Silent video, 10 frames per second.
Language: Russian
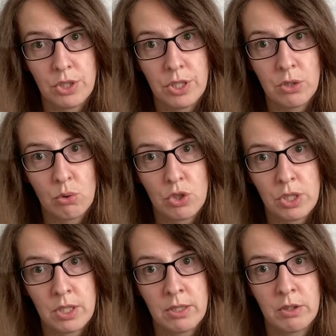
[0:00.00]
день тоже
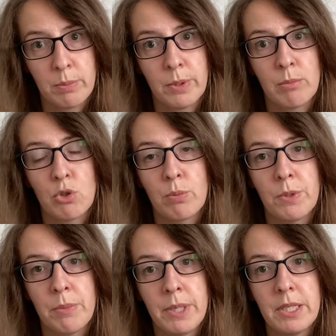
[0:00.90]
сделать, потому что,
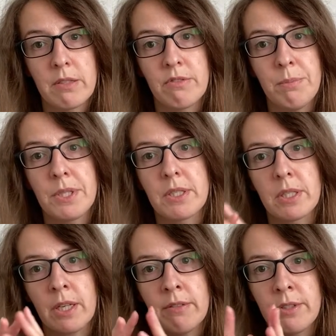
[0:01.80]
понимаете, вы
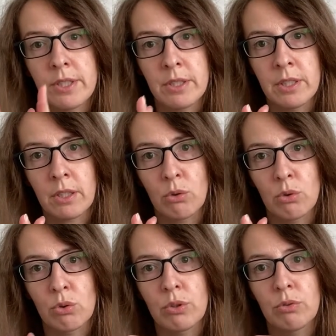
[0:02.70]
перестраиваете энергию,
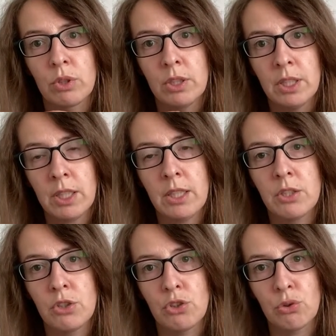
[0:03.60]
то есть вот энергия
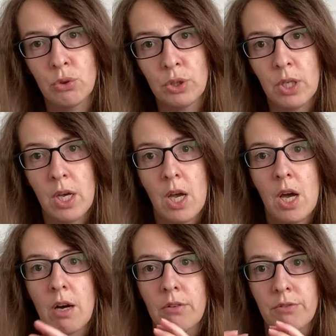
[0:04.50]
течет
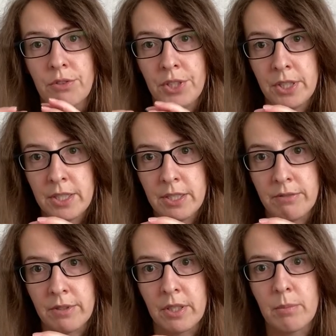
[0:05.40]
в
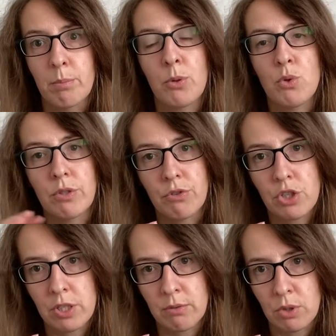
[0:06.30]
негативное, против
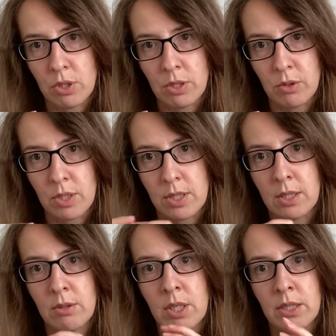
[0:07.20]
часовой стрелки.
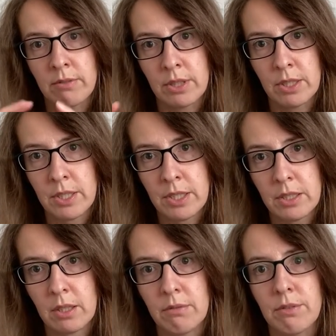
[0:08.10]
Закладывая
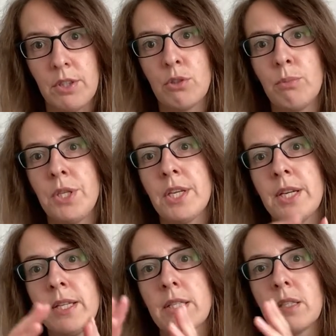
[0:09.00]
корректор, вы ее
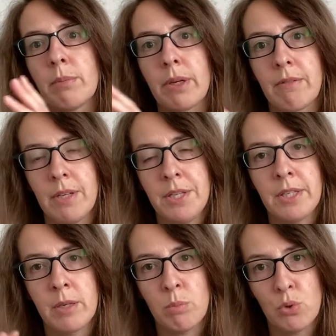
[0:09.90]
меняете
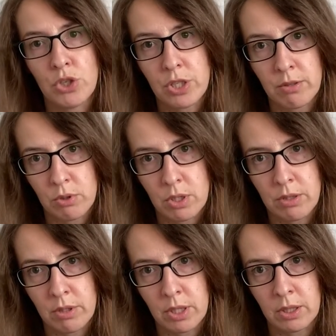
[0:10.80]
направление на по часовой
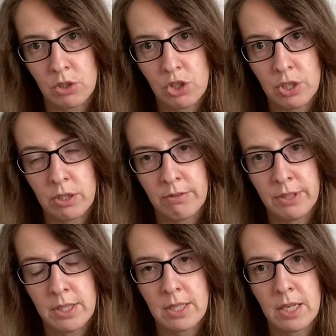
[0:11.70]
стрелке, она начинает
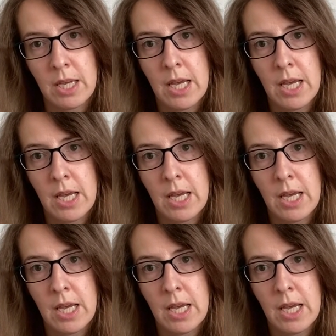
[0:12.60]
двигаться